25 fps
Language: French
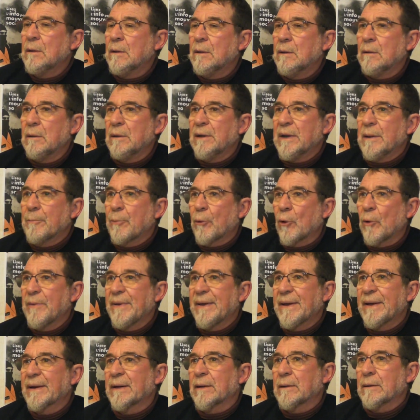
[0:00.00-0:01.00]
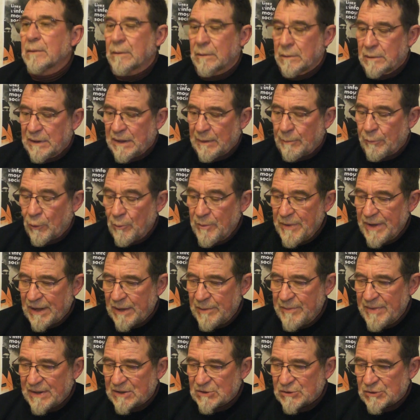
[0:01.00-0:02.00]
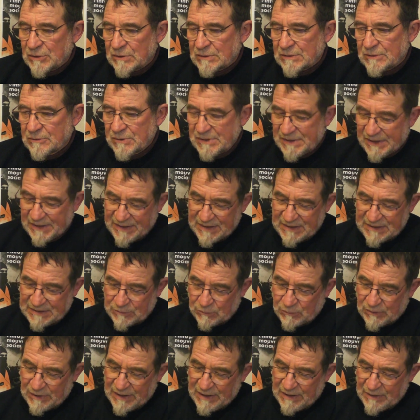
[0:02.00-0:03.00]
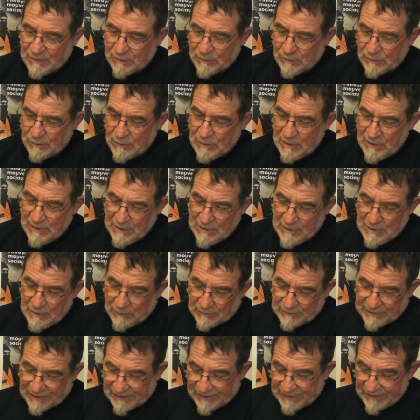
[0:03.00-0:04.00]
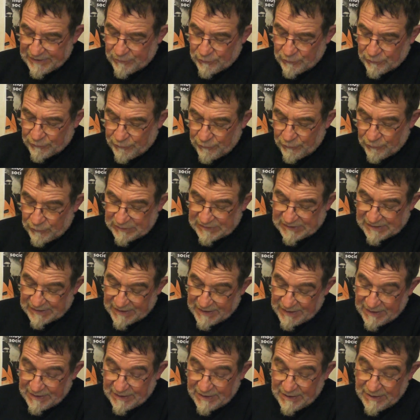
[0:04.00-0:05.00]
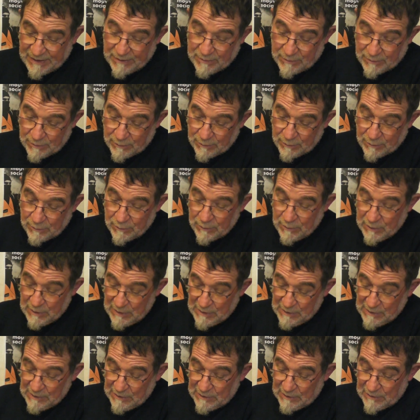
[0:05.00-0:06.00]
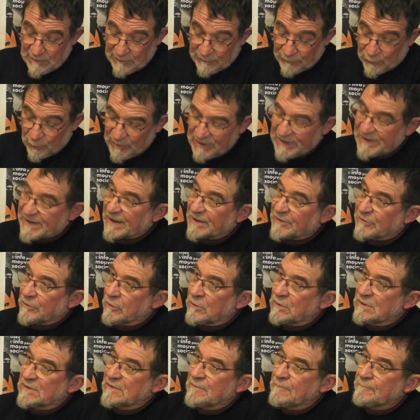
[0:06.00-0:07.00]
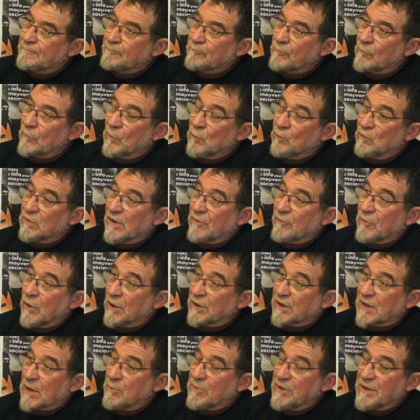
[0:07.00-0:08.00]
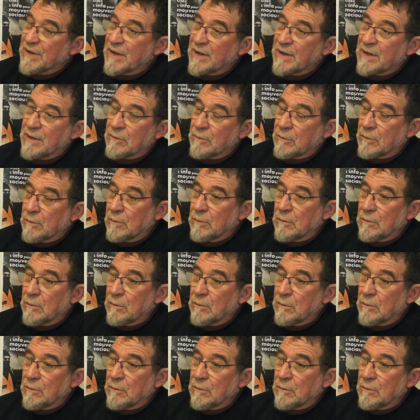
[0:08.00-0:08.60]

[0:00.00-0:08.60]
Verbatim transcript: Euh, les premières, la première émergence de ces questions-là en agriculture, ça a été 2014, vous avez un cabinet technologique,